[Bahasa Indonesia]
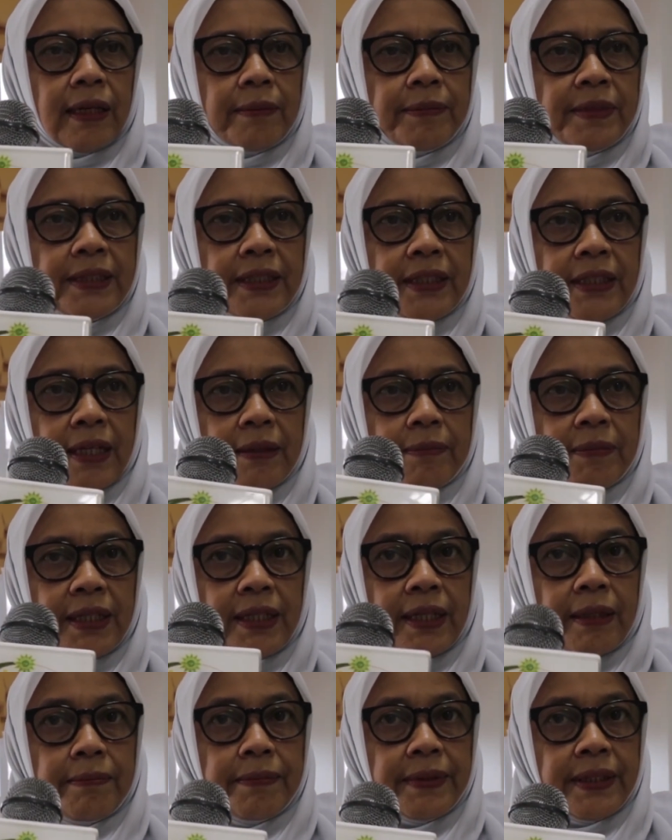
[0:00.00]
Kami sedang
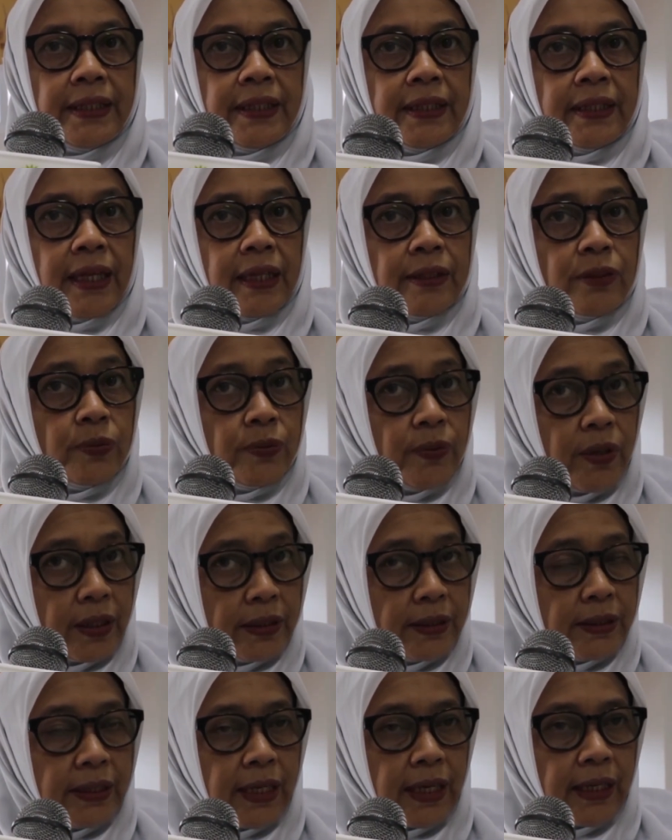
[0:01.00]
mendampingi task
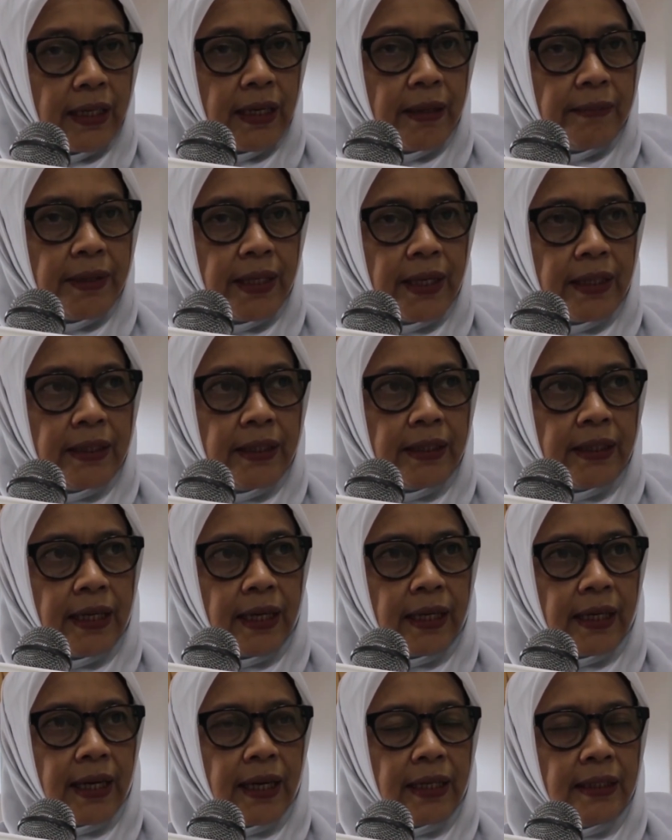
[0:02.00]
force dan kami
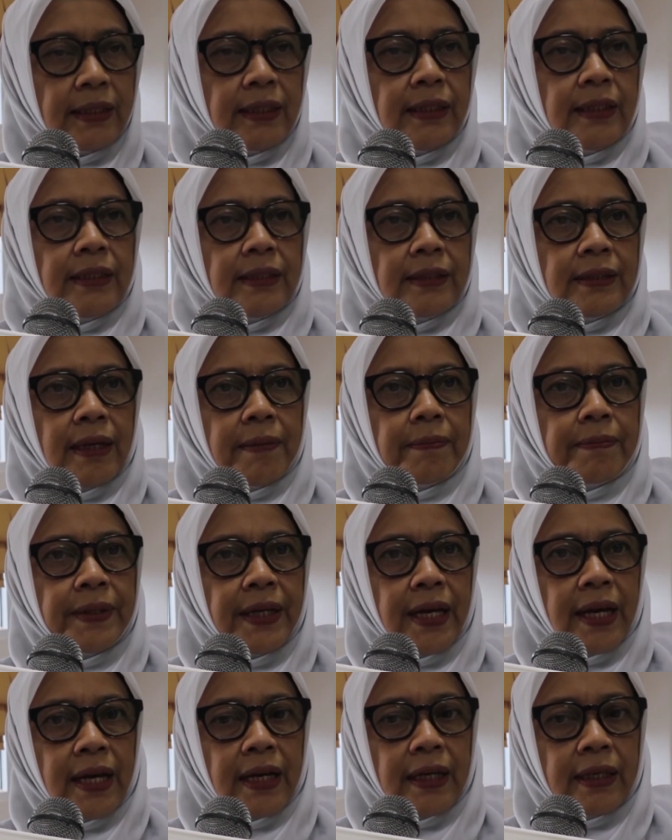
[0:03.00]
agendakan
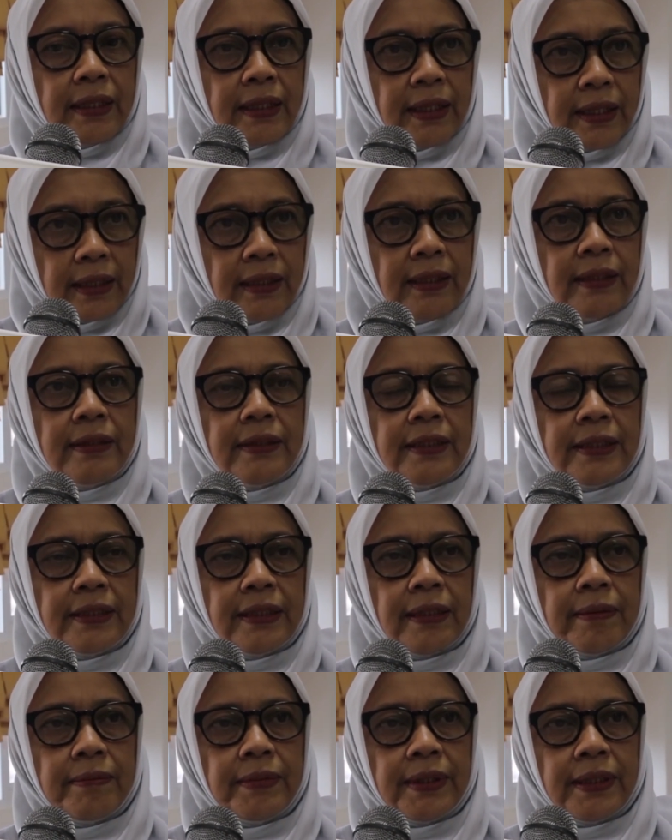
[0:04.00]
sampai akhir
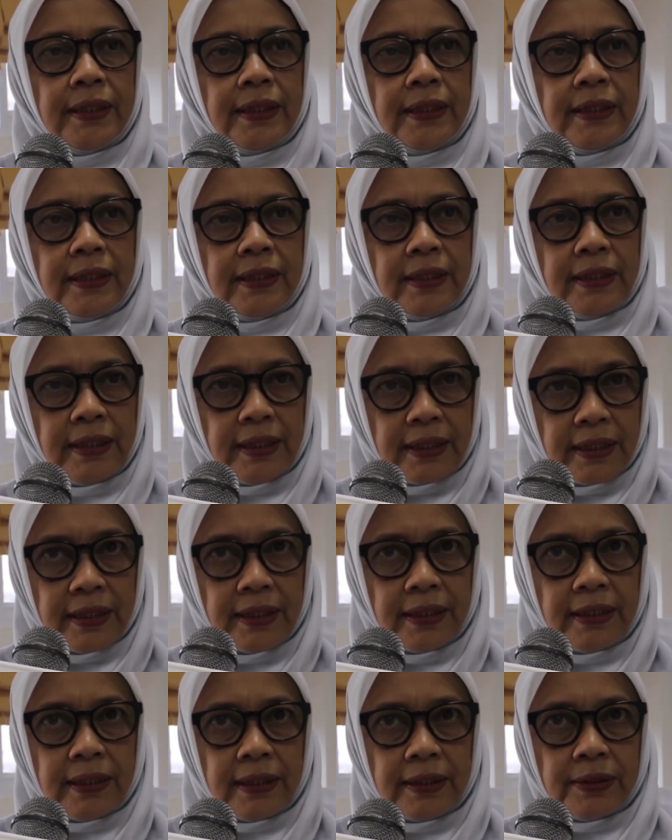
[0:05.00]
Desember
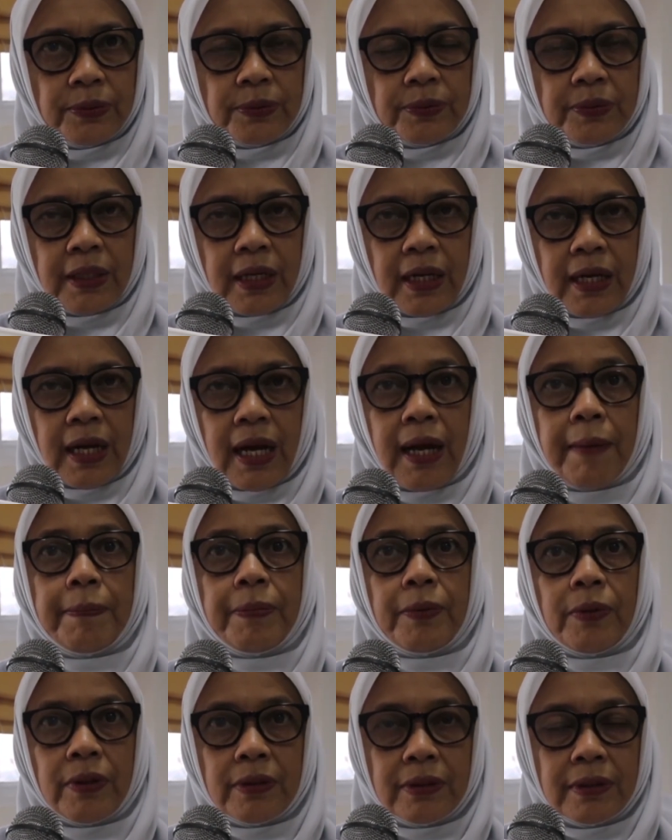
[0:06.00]
ini uh, sudah
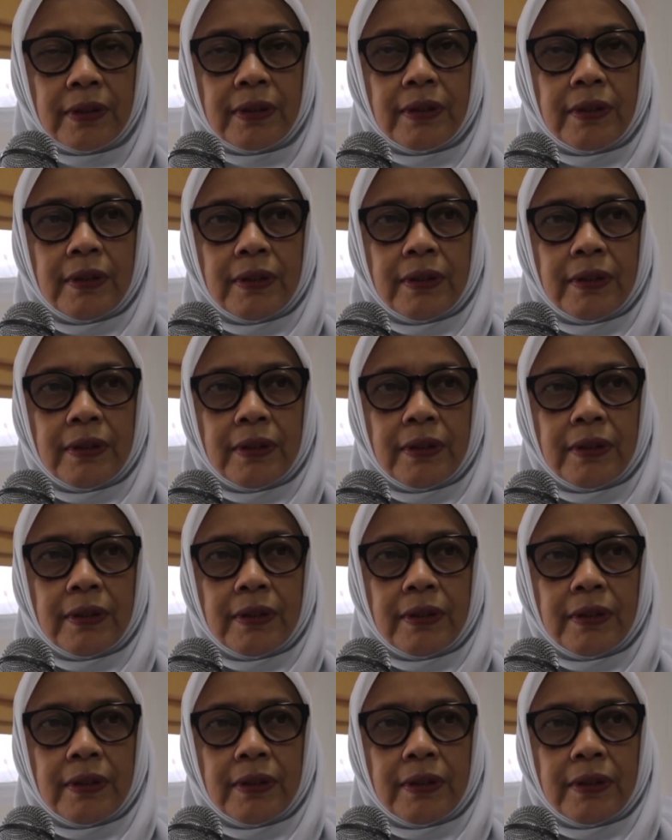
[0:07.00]
upload